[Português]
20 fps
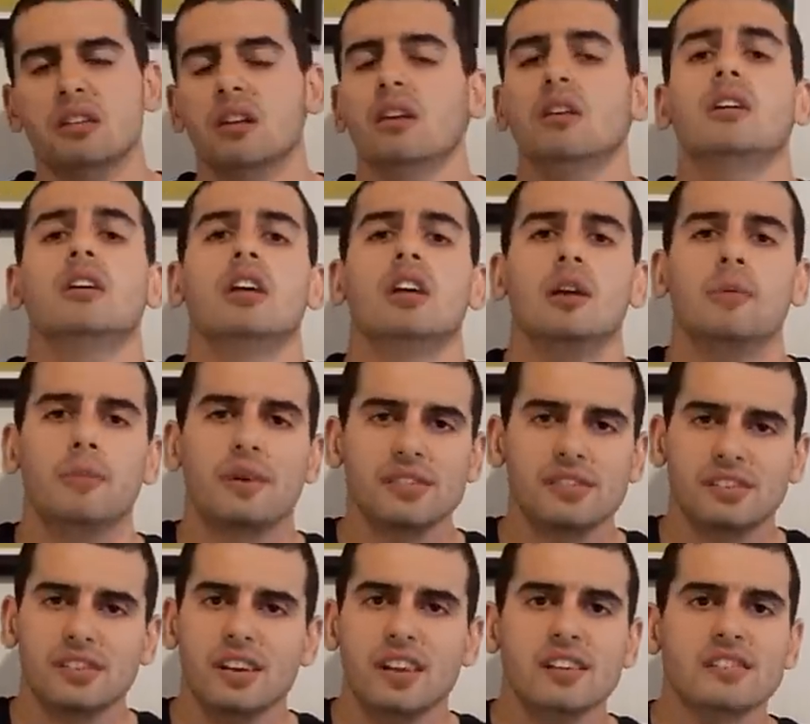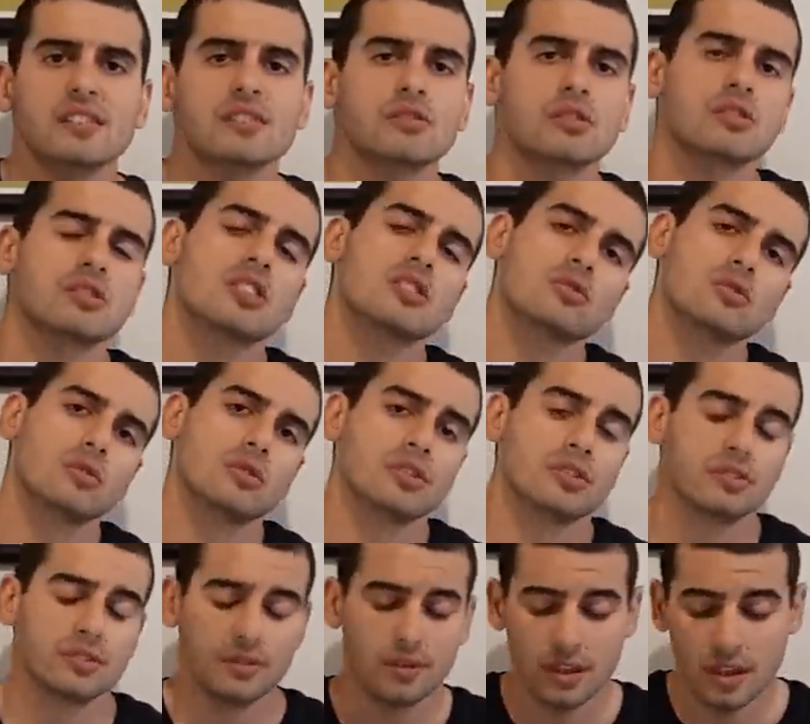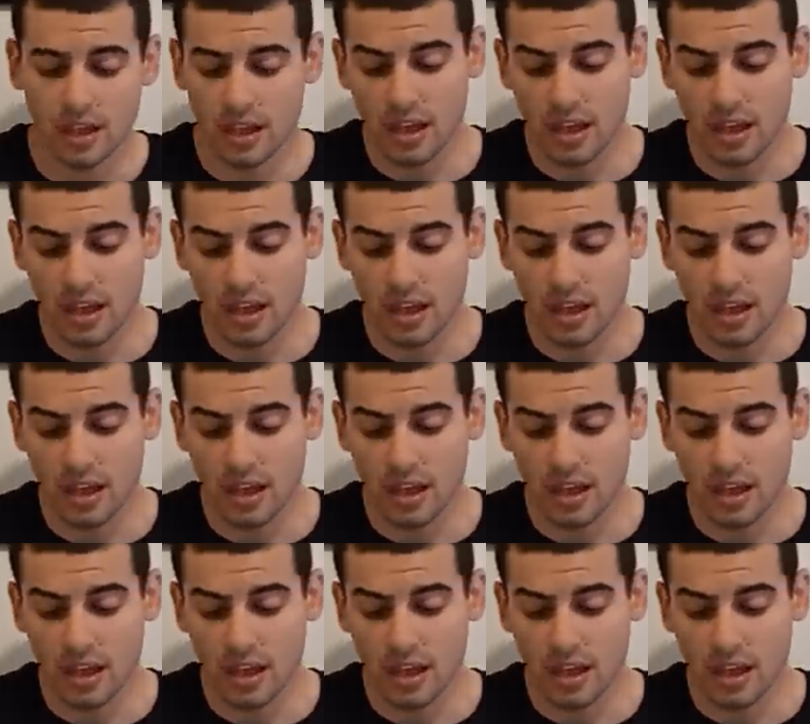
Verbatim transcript: tá? mas essas são as questões.